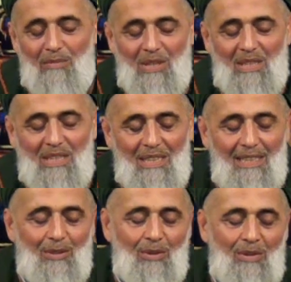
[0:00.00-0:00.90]
dümenimiz
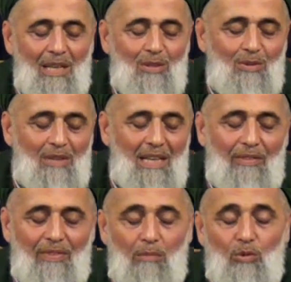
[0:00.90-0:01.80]
kırılır ondan
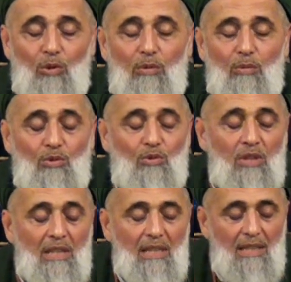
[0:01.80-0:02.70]
sonra efendim
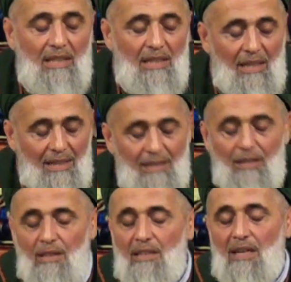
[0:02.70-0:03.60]
yolumuz e,
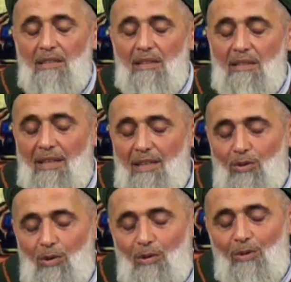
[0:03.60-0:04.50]
katı, katı
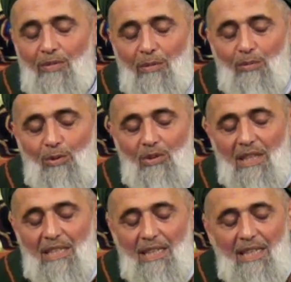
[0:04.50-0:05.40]
tarik olur ve
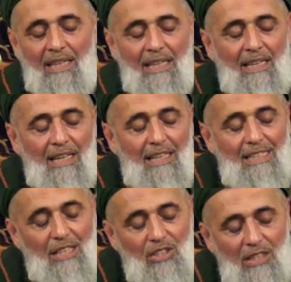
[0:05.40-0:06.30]
buradaki
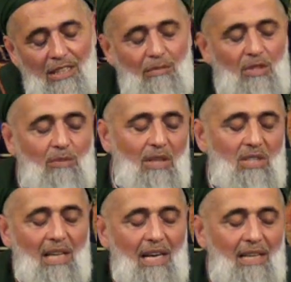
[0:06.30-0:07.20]
e, geçirdiğimiz
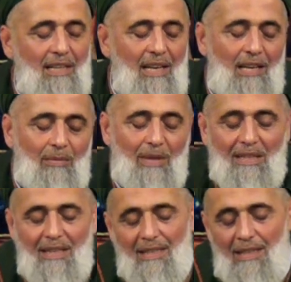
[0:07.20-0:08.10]
mesai de
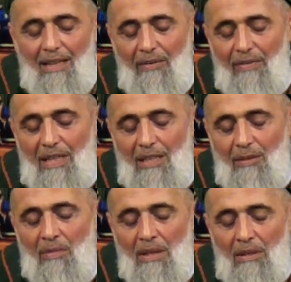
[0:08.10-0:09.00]
elbette ki
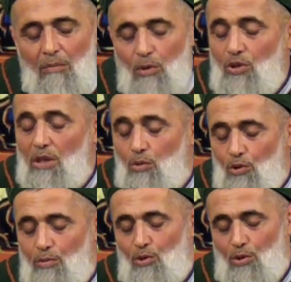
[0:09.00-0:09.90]
efendim
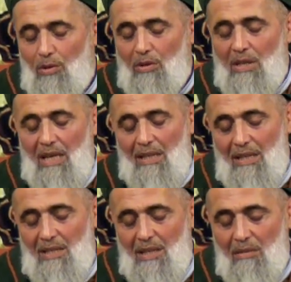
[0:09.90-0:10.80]
boşa düşmüş olur
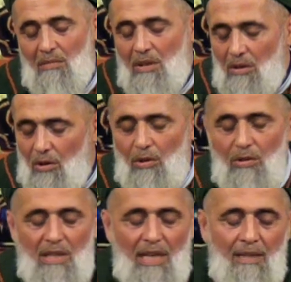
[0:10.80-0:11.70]
kardeşlerim.
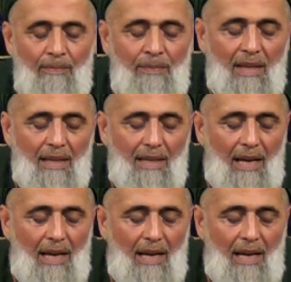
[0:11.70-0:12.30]
O yüzden